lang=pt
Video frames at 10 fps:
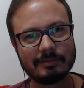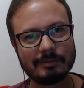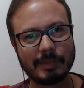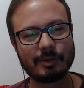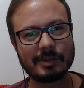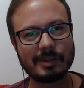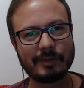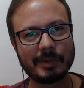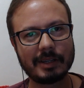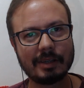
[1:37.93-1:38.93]
parou de ser
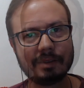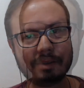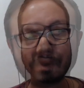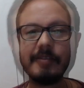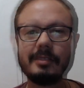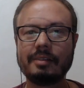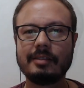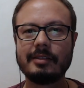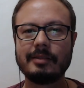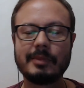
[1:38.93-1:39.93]
fabricada.
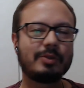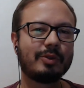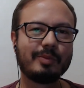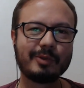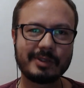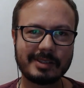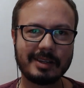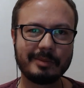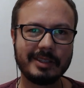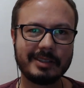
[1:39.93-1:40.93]
Mas, mas todo mundo
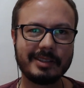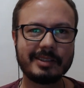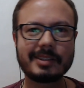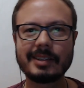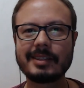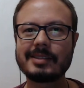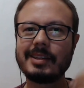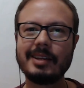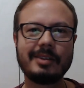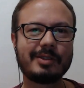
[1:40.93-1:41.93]
sabe, né, gente, que daqui
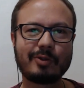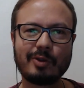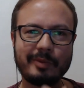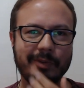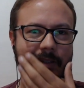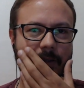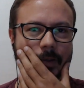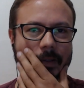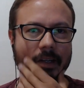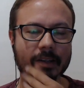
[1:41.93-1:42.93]
100 anos a Kombi vai estar tá
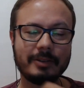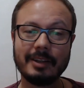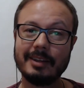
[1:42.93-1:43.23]
rodando